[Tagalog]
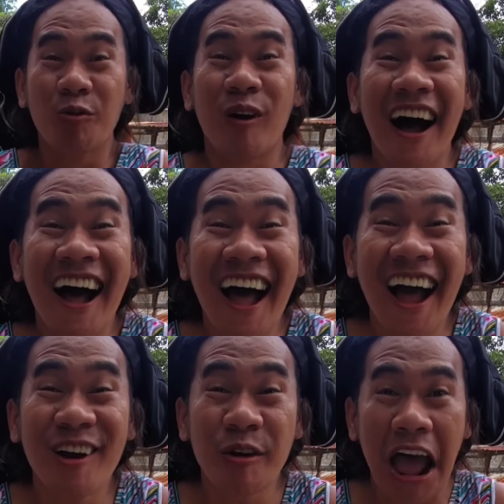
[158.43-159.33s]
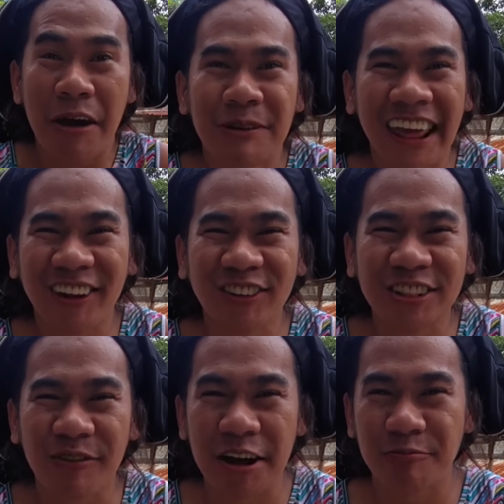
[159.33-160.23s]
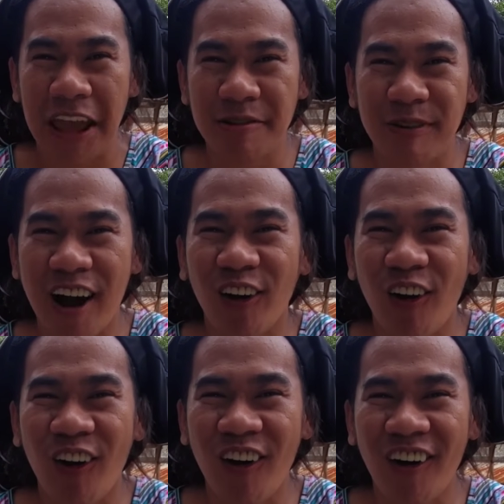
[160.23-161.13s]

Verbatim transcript: Wow! Very good naman ang bebang ko!